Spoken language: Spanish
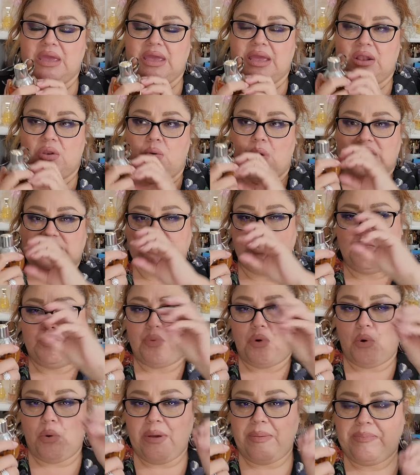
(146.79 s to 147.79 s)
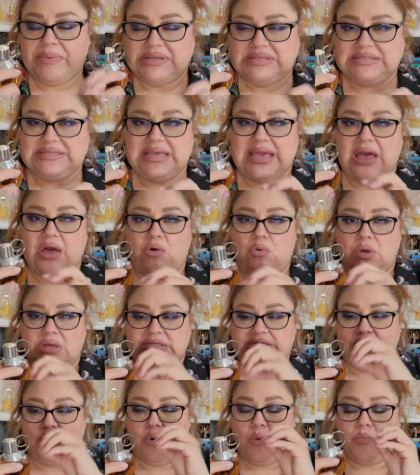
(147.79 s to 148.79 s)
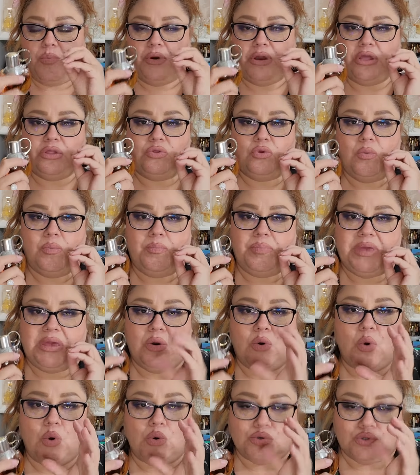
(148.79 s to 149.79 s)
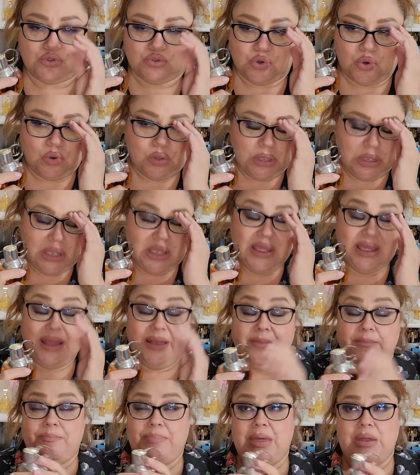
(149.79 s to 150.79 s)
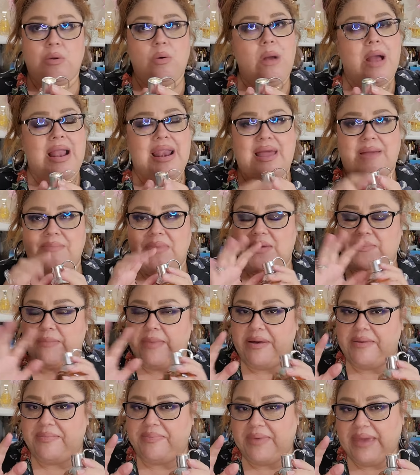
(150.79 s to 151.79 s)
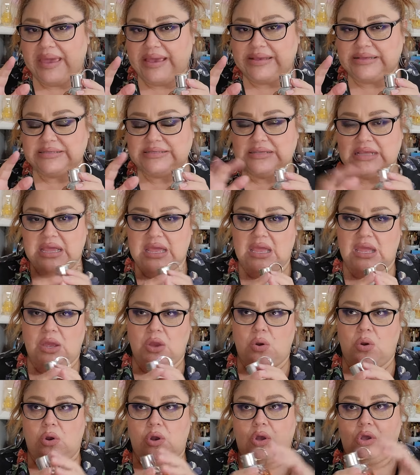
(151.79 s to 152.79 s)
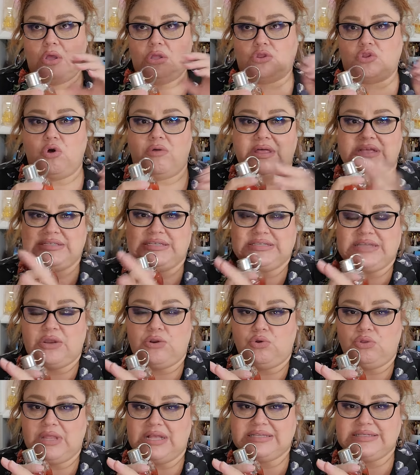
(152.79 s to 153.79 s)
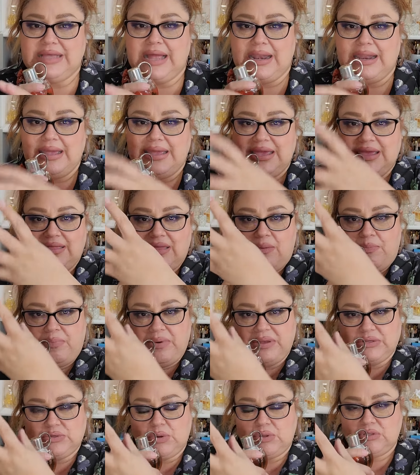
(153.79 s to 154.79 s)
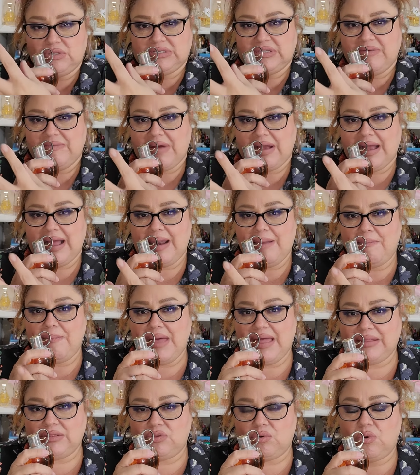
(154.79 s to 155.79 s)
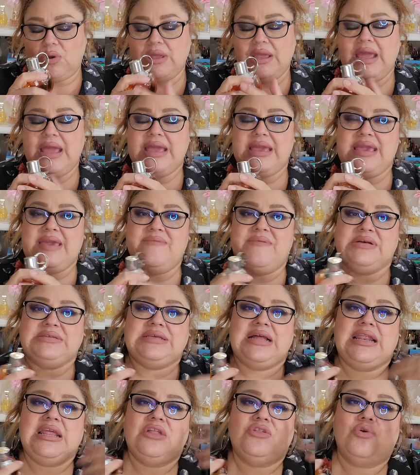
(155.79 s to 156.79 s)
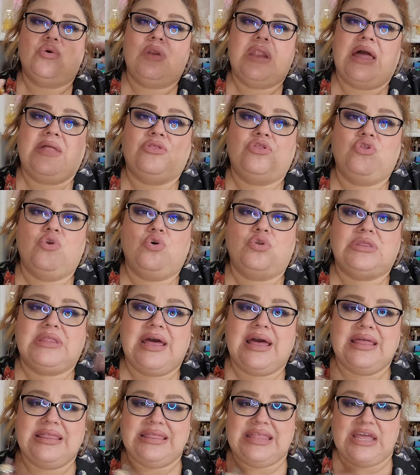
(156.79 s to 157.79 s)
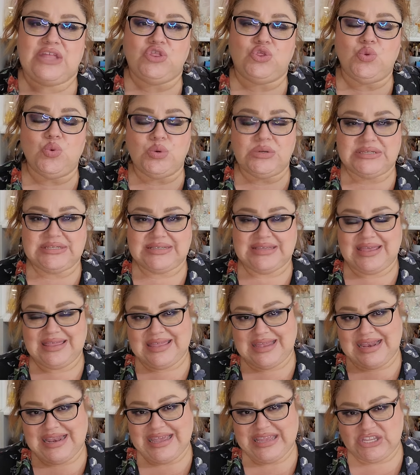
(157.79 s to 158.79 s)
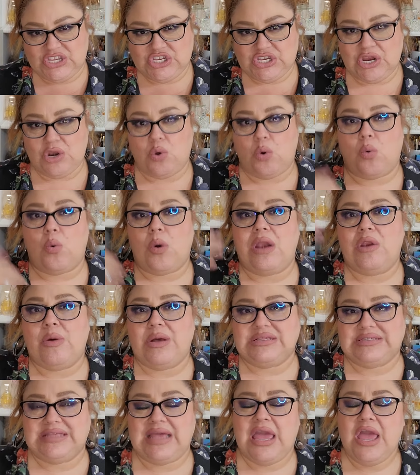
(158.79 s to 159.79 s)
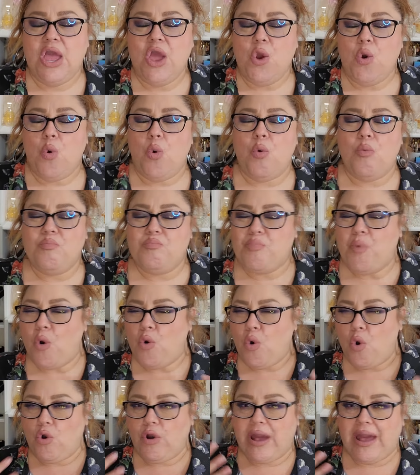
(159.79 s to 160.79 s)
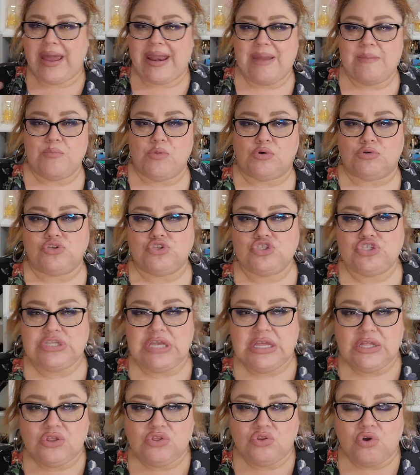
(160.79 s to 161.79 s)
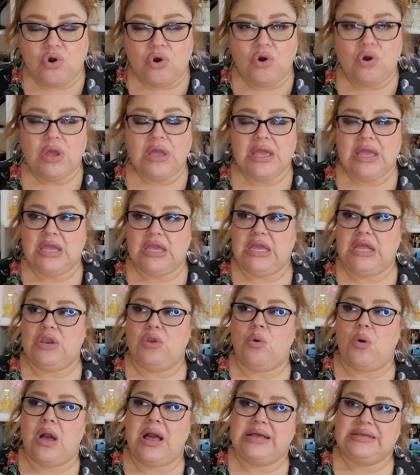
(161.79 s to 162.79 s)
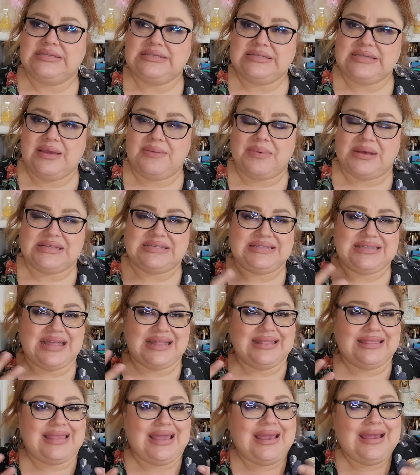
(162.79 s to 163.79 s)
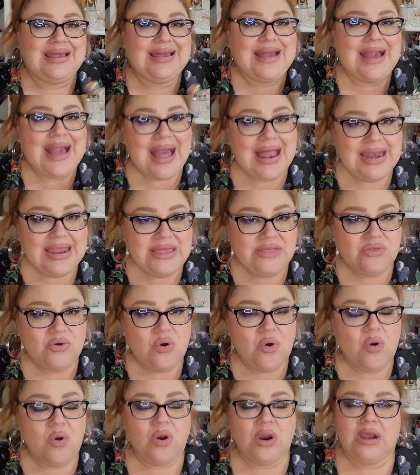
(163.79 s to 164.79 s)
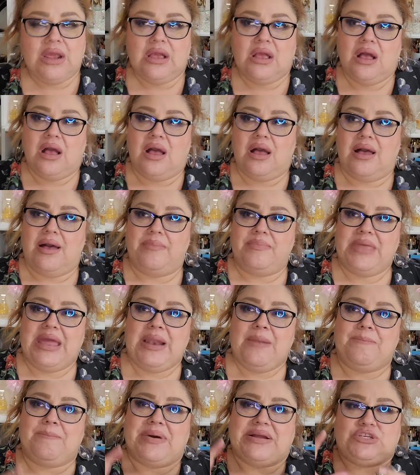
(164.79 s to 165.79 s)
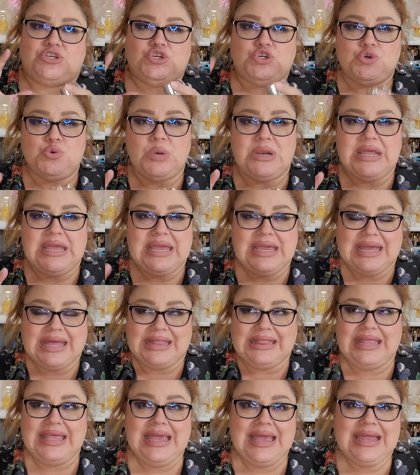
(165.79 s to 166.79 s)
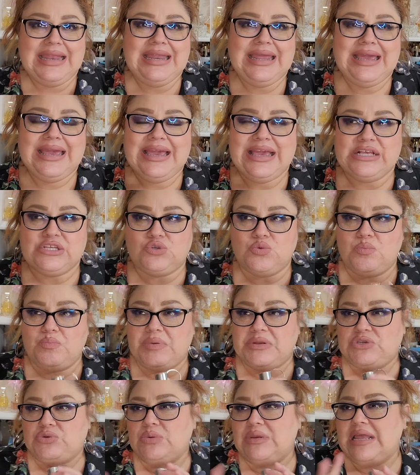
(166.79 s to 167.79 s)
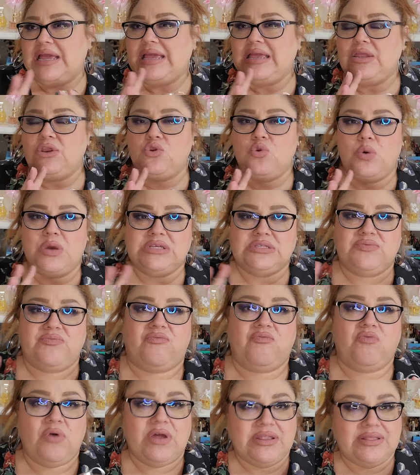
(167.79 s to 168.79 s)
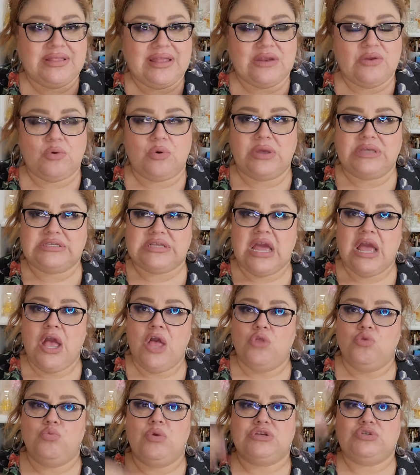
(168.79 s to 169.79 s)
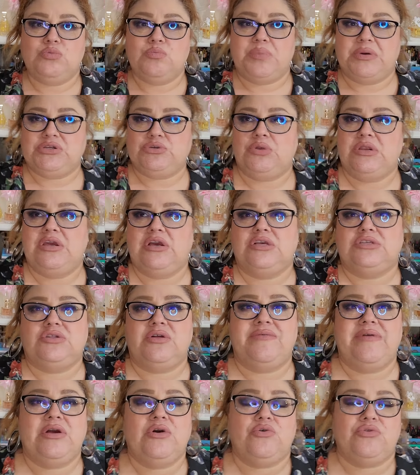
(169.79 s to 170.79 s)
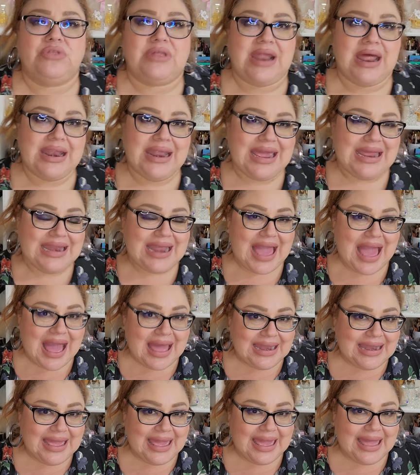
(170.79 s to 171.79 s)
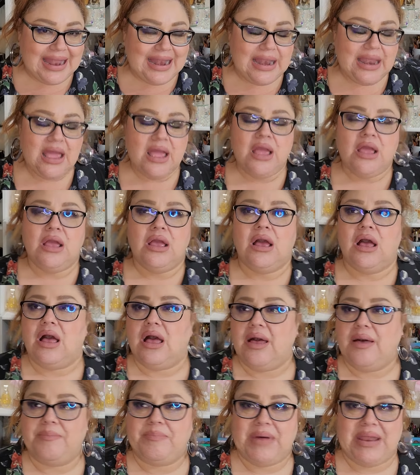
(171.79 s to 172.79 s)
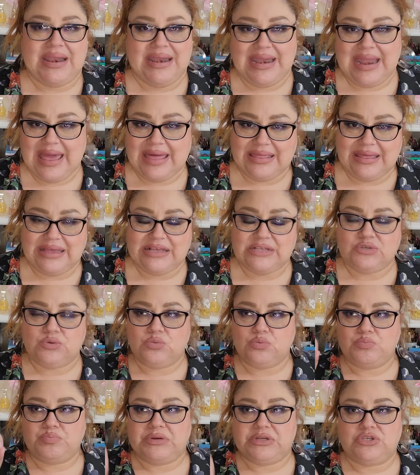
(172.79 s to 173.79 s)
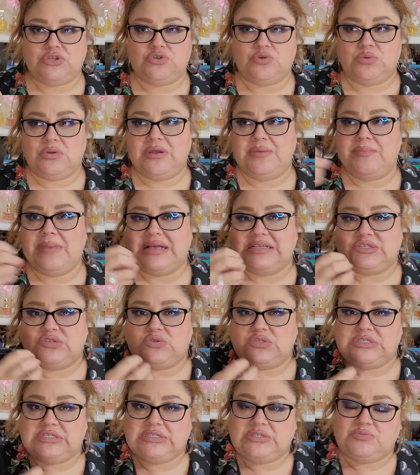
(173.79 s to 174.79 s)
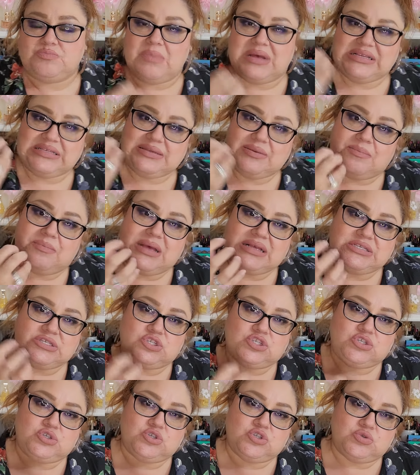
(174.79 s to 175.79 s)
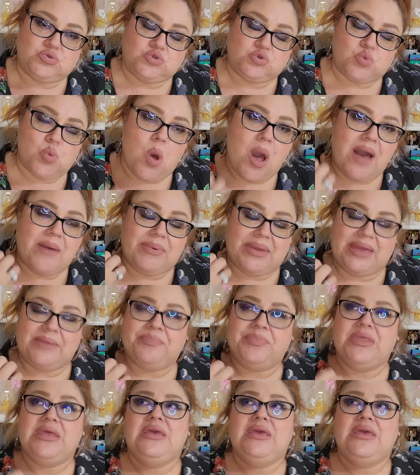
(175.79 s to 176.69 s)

Lo hace un poco especiado, así con un poquito picoso, pero a la misma vez todas esas notas salen y después cuando se va calmando y va saliendo la nota de dulce de leche, lo cual lo hace un poco cremosito y lo hace bastante cálido. Ah, el pachulí que tiene es un pachulí, no es fuerte, no es, no es un pachulí que usted va a encontrar en Ángel ah, para nada. Es un pachulí más, más, más suave.